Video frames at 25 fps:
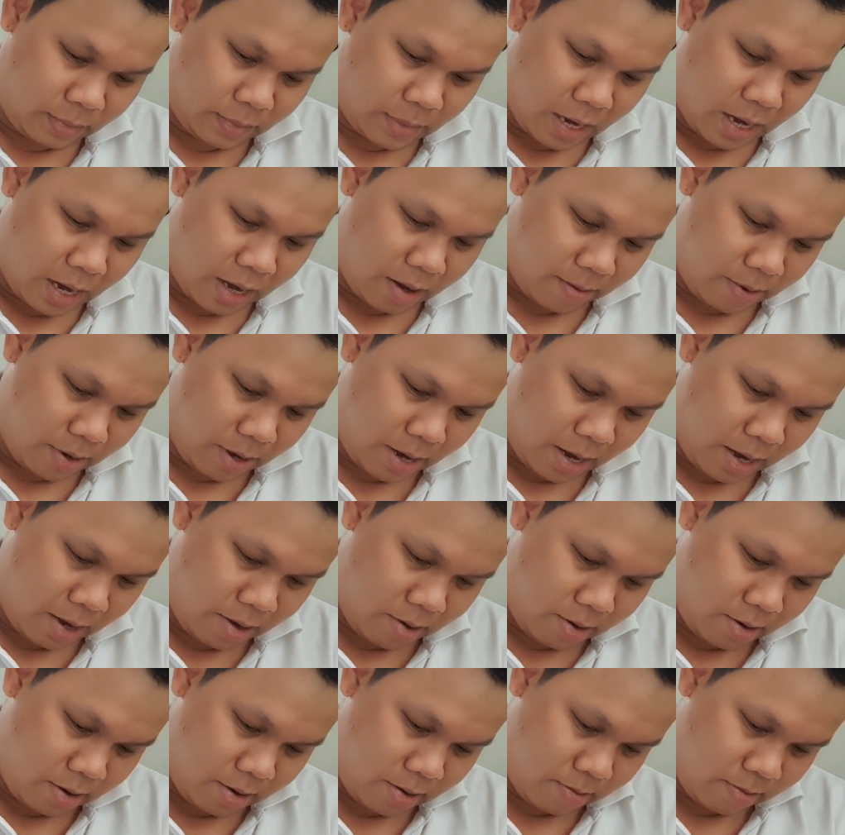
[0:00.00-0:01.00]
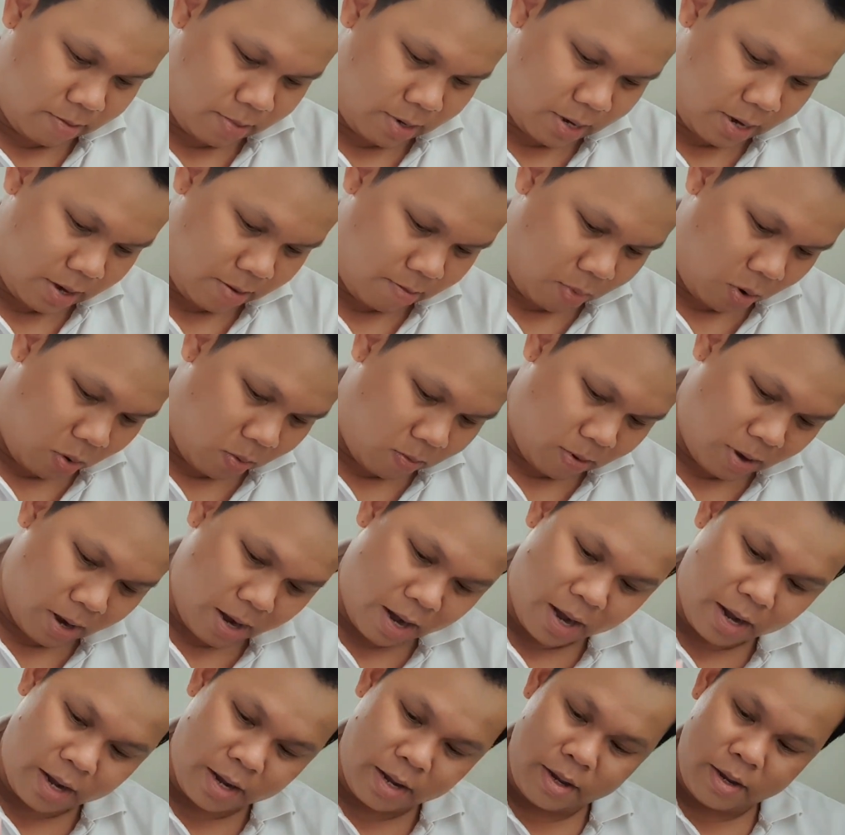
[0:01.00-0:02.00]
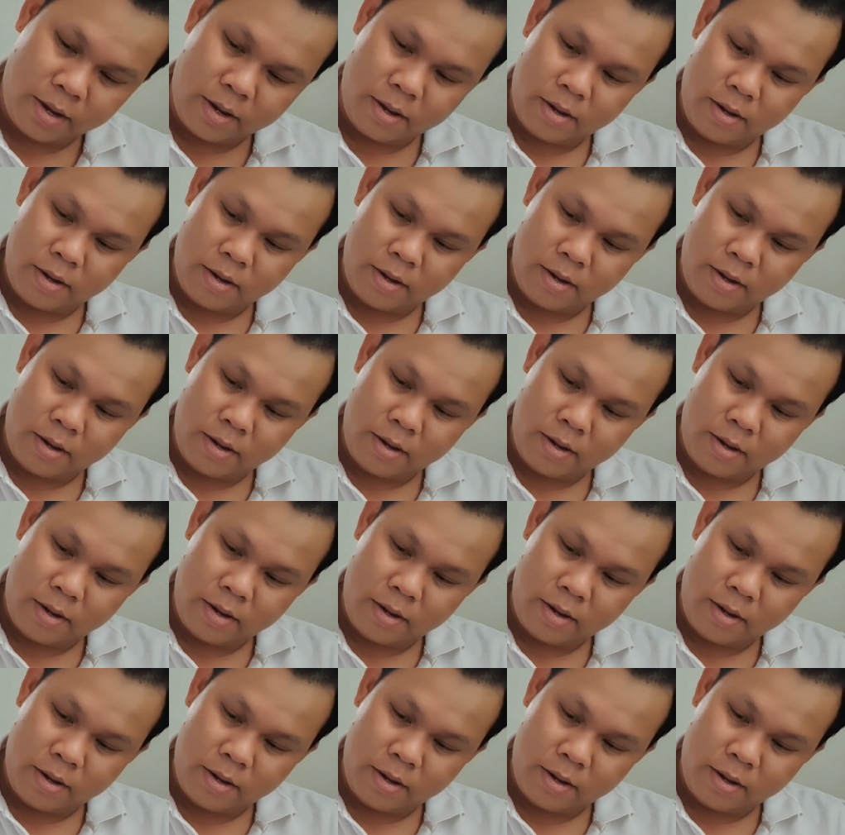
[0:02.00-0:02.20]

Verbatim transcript: à bên đây nữa bên đây một hai